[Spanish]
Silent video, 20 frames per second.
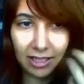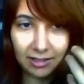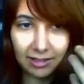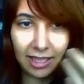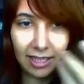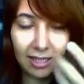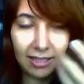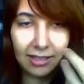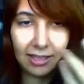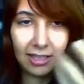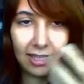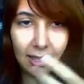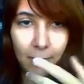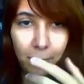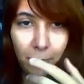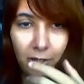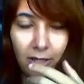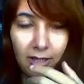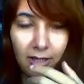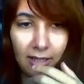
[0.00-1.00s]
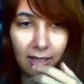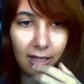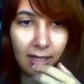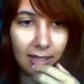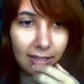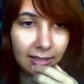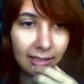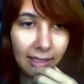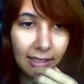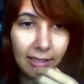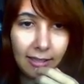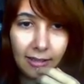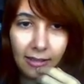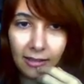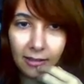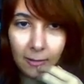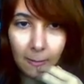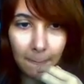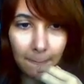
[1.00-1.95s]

Tana tiene que poder llegar hasta él.